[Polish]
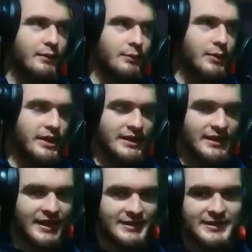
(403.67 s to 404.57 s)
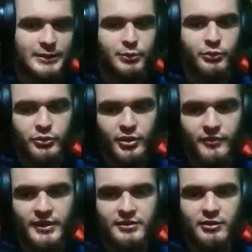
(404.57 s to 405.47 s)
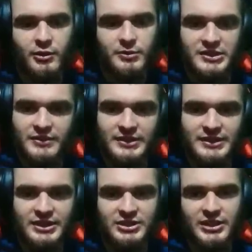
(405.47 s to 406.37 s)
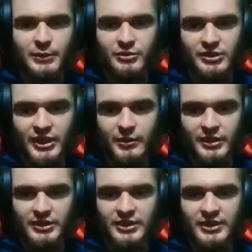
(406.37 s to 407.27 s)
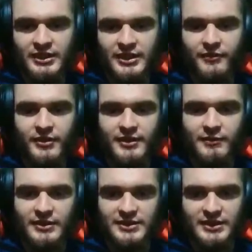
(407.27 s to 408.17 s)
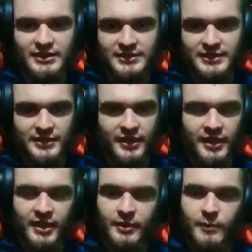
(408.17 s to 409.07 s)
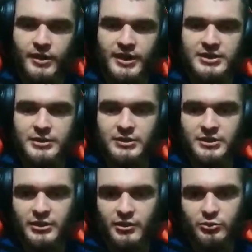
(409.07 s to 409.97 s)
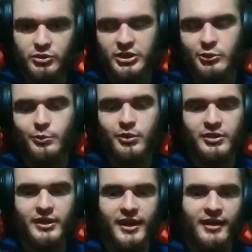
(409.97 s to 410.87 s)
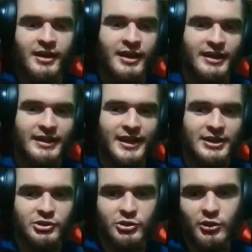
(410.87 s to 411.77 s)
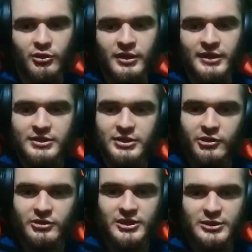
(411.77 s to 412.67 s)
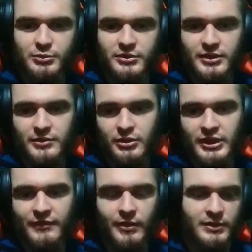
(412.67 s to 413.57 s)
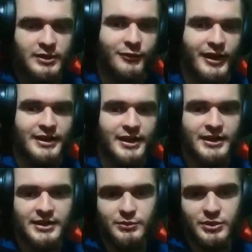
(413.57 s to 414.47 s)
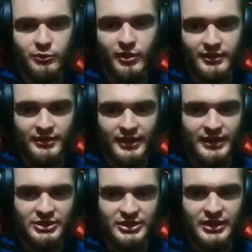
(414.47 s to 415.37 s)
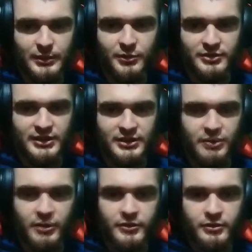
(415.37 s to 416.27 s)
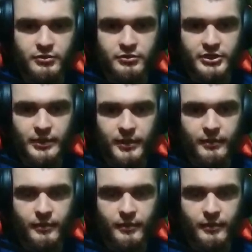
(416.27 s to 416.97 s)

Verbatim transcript: penetracji punktowej, skoro przeciwnicy jeszcze nie posiadają takich defensywnych statystyk? Bo każdy myśli o złożeniu Botrka, Jaksho, czy chociażby, no nie wiem, Divina, jak na przykład jakaś inna postać. Siema.